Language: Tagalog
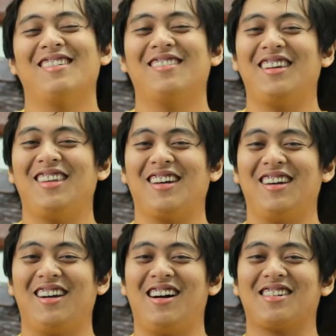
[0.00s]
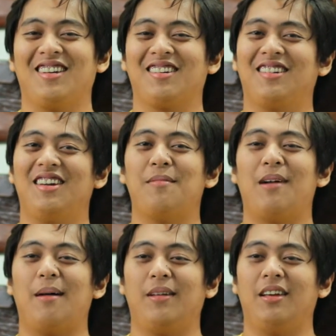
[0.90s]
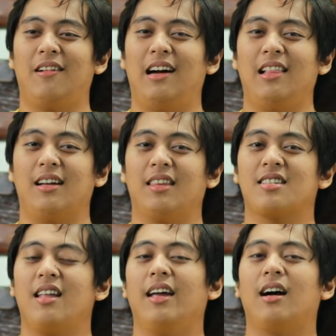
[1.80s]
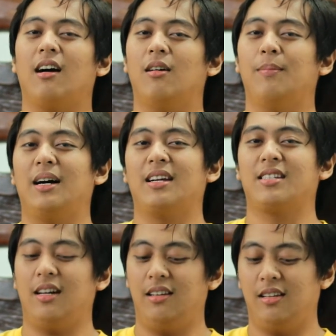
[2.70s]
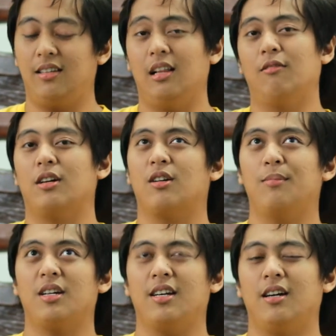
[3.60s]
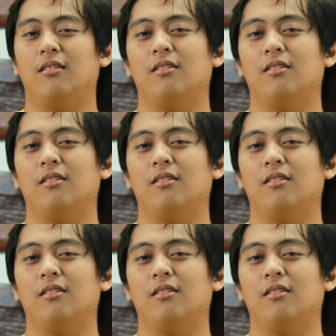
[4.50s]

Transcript: Una naging reaction ko, di ako makapaniwala. Tapos naiyak ako para sa kanilang dalawa. Sobrang saya ko nun